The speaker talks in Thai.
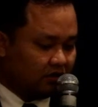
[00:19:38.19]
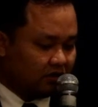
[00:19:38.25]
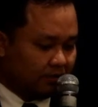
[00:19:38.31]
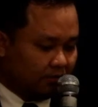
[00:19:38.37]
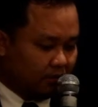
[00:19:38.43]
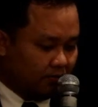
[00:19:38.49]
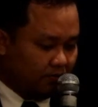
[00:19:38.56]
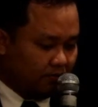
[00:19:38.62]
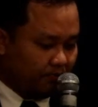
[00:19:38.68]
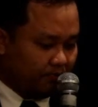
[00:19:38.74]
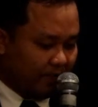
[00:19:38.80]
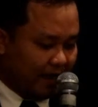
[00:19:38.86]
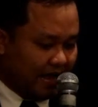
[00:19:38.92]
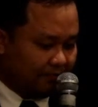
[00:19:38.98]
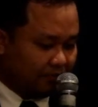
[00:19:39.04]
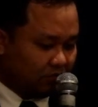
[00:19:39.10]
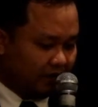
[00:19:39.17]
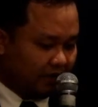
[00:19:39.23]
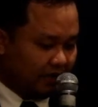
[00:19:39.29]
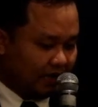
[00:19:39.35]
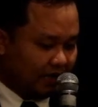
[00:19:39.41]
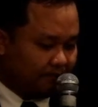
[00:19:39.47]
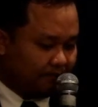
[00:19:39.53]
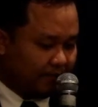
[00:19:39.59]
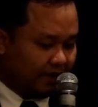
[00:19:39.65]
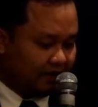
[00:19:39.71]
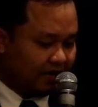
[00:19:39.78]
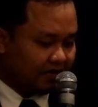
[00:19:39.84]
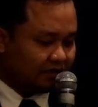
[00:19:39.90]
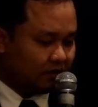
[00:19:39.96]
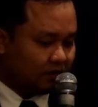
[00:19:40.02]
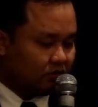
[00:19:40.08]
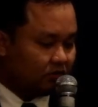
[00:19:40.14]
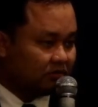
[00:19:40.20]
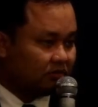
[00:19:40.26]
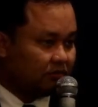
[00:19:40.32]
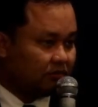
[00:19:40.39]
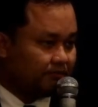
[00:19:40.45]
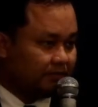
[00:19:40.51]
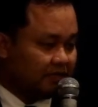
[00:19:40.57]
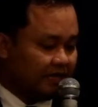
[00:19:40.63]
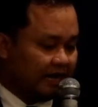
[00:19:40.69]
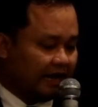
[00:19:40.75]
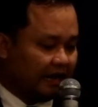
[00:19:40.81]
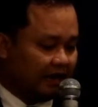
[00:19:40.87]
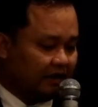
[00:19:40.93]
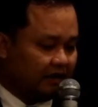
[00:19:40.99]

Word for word: จะพบภาพตรงนี้นะครับ เป็นราชรถปืนใหญ่